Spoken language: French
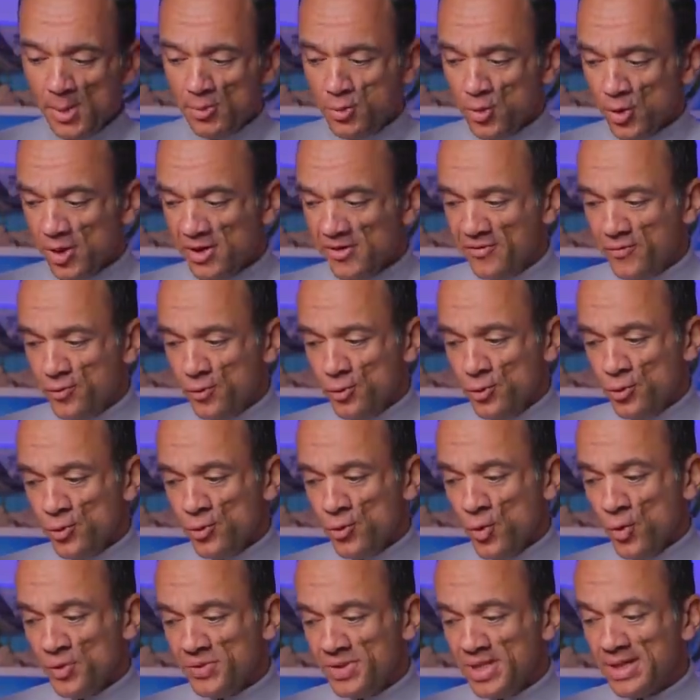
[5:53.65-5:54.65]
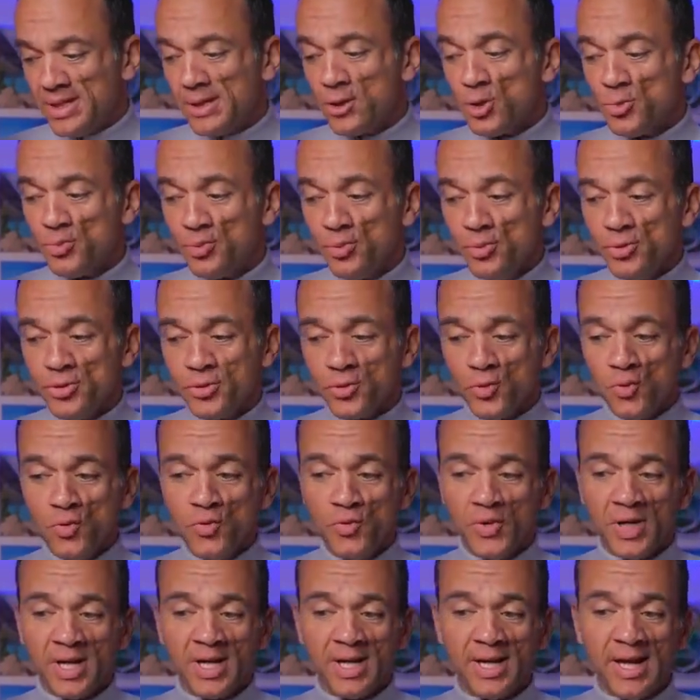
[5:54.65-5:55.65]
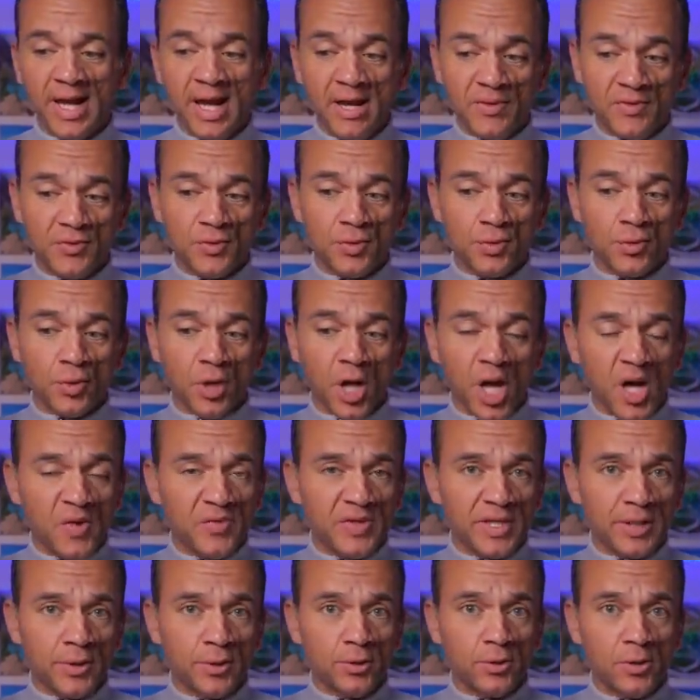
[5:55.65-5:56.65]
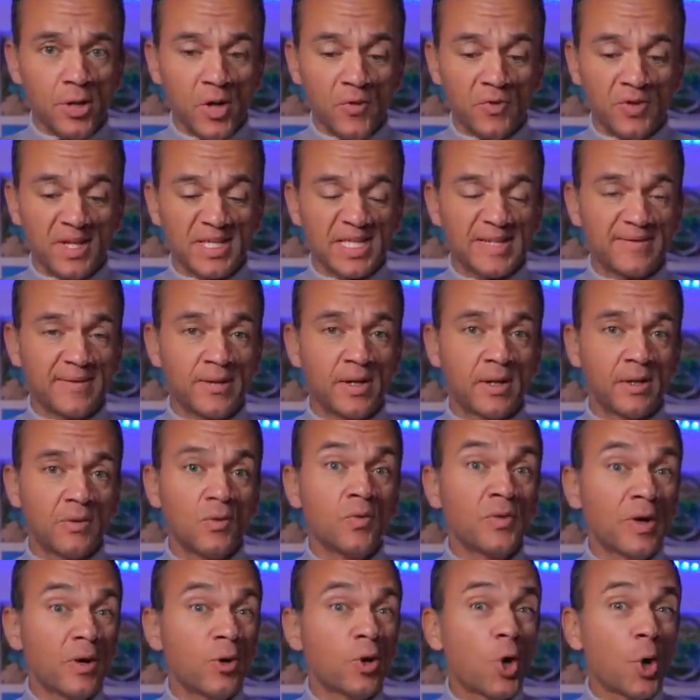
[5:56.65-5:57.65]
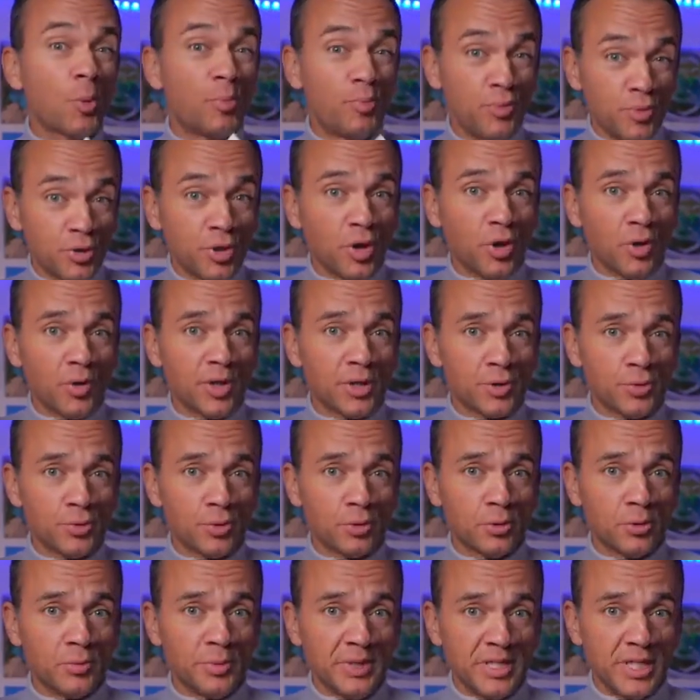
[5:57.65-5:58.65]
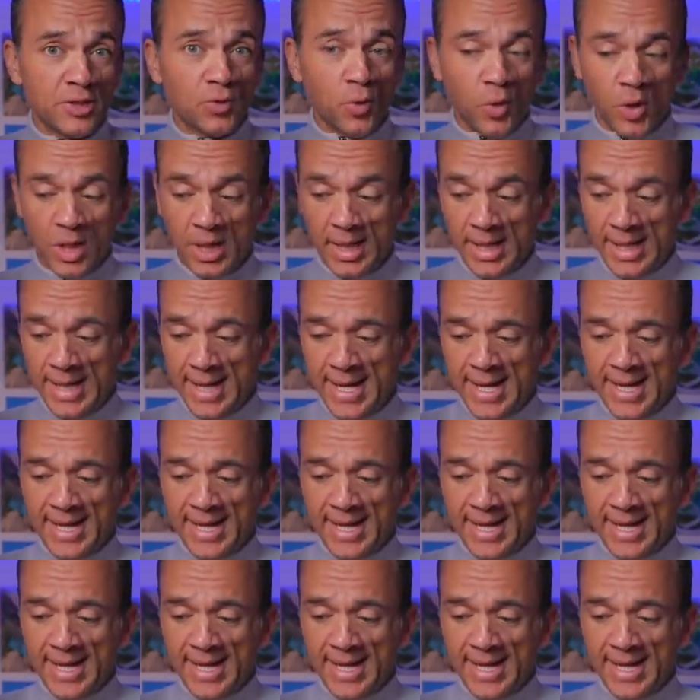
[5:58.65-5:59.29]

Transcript: Pour info, le Hotel Nano Plus ouvre à f sur 1,9. Là, ça va ouvrir encore plus grand hein, sur le Mini 3.